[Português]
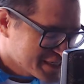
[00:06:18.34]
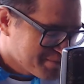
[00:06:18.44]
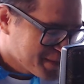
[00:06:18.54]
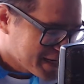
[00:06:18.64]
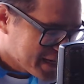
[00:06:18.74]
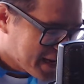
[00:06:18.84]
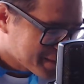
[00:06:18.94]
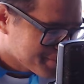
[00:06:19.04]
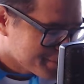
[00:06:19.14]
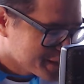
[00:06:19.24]
que pegar,
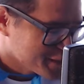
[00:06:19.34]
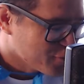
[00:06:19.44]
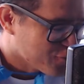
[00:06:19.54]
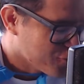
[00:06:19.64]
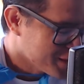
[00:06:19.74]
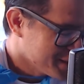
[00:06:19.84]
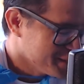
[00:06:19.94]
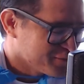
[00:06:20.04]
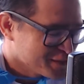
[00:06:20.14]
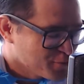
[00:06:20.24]
se eu for
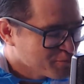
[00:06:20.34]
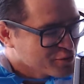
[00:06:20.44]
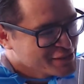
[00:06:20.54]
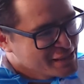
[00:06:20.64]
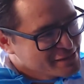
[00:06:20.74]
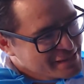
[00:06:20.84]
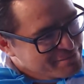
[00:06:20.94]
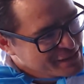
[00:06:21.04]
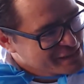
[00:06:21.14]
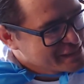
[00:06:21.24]
eleito fazer um projeto, a
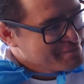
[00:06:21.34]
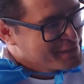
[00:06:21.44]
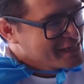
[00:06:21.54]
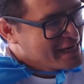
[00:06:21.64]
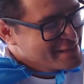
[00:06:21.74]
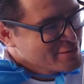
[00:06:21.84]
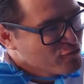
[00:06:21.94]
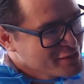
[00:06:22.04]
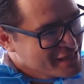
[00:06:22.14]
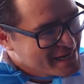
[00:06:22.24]
empresa que pegar e
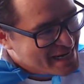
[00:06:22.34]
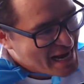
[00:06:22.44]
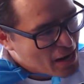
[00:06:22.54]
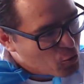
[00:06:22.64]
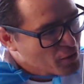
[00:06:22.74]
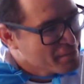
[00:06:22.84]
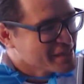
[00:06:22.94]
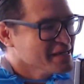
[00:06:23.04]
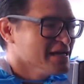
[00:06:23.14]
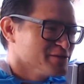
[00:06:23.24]
não entregar a
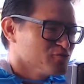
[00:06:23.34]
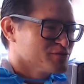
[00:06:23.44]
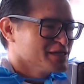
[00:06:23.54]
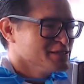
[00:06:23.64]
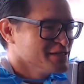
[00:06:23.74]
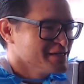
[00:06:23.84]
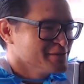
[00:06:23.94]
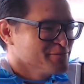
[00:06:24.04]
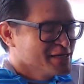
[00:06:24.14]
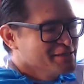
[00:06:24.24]
obra, não tem
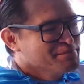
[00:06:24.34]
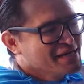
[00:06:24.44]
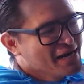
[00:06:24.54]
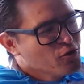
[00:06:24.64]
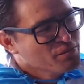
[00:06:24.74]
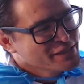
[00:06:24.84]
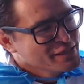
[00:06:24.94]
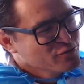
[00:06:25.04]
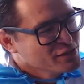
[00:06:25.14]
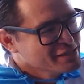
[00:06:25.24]
direito mais de pegar obra
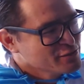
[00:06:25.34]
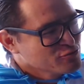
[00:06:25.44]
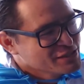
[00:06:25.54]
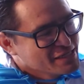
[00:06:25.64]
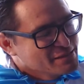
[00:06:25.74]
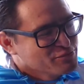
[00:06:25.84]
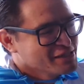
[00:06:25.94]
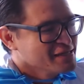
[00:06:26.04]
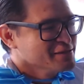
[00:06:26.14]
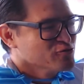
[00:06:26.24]
nenhuma dentro do Estado,
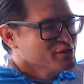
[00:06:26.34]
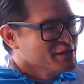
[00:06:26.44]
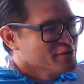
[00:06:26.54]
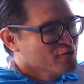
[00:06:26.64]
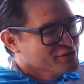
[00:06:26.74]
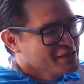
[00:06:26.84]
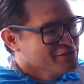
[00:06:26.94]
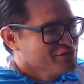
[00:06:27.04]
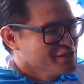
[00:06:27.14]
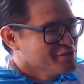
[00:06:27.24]
porque ela não entregou o
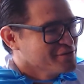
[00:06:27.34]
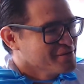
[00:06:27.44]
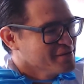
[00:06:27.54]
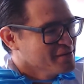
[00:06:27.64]
serviço.